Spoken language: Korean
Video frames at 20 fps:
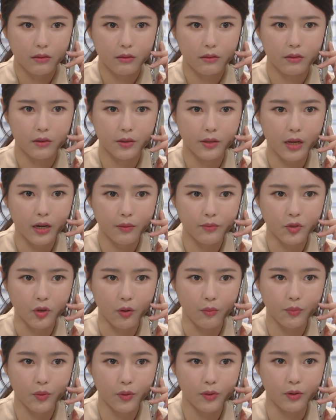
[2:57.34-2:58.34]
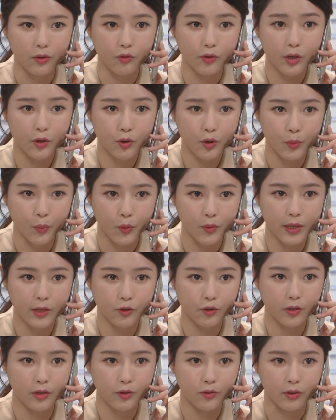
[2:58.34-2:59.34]
그 사람 정보를 퀵으로
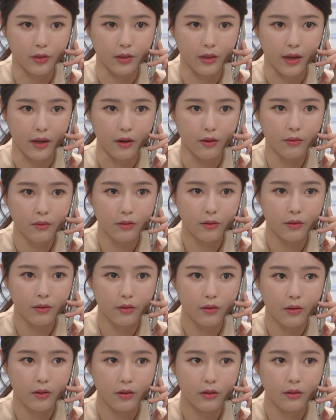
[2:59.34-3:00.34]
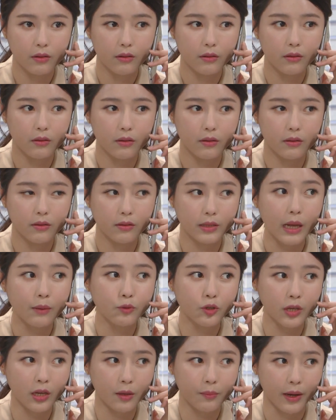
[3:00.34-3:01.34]
보내주실 수 있나요? 사무장이